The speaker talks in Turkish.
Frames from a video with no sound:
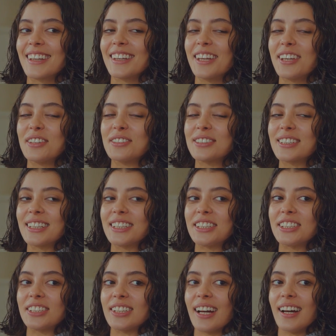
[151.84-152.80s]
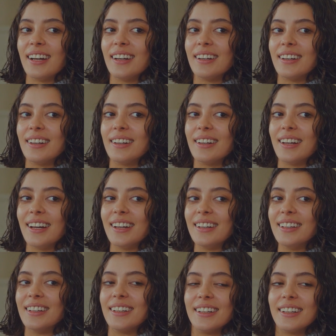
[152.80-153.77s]
Ne güzel iş ya.
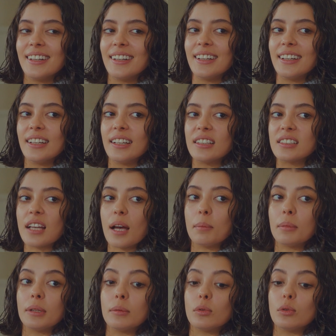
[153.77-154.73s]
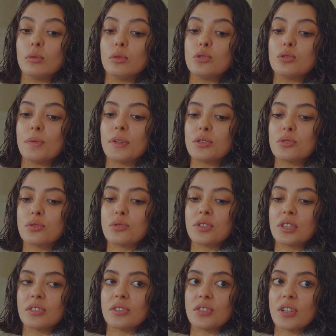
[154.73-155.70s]
Ha? Sen benim önüme üç beş
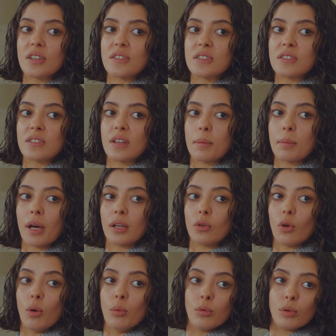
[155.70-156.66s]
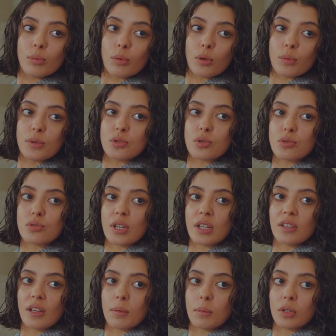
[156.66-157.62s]
kuruş atacaksın diye ben ömür boyu bir çocuğu
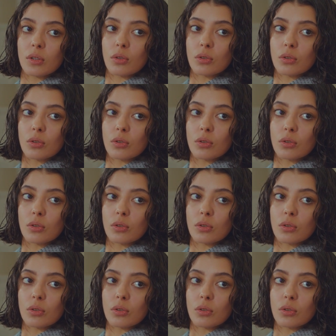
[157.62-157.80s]
eteğime